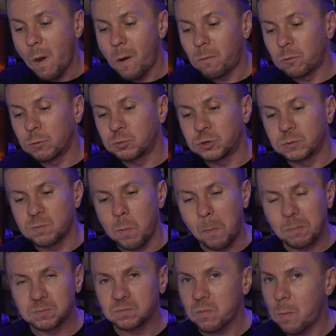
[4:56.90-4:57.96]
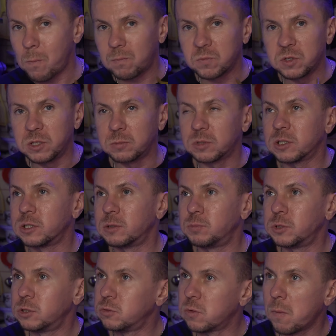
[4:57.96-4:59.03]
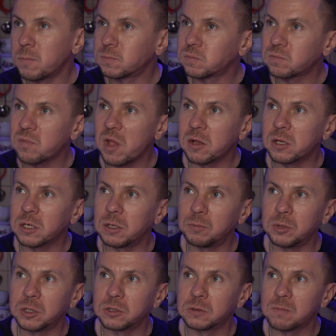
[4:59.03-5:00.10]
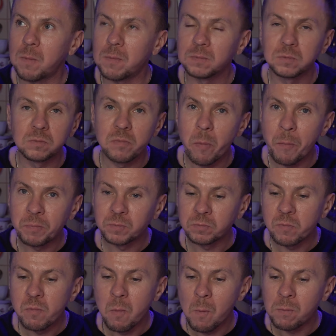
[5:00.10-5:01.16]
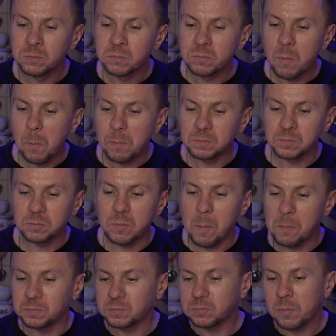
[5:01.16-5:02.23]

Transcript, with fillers: В общем, ем халапеньо, это капец. М -м.